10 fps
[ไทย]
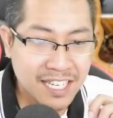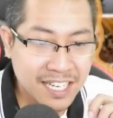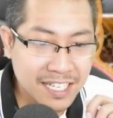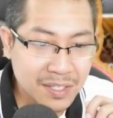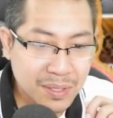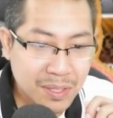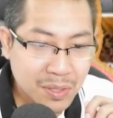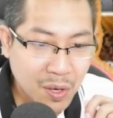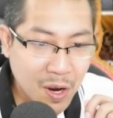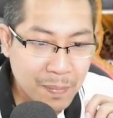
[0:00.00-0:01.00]
ถึง
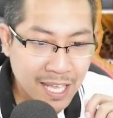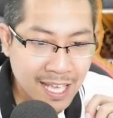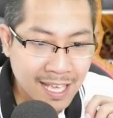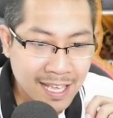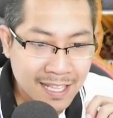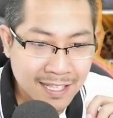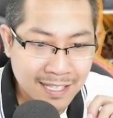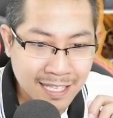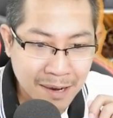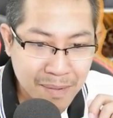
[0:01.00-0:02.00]
ท่อพี่
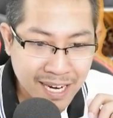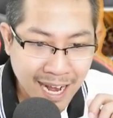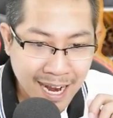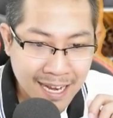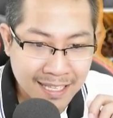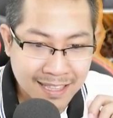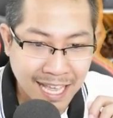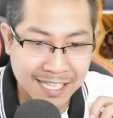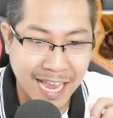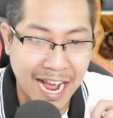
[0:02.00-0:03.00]
จะไม่ดัง
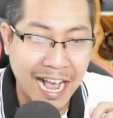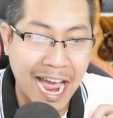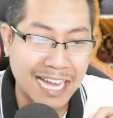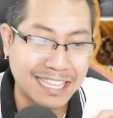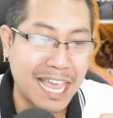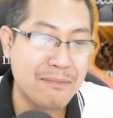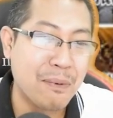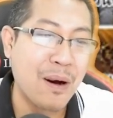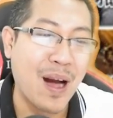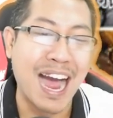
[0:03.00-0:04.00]
แต่สังคังเต็ม
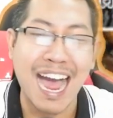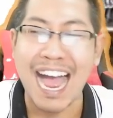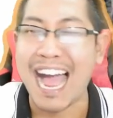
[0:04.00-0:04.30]
วะ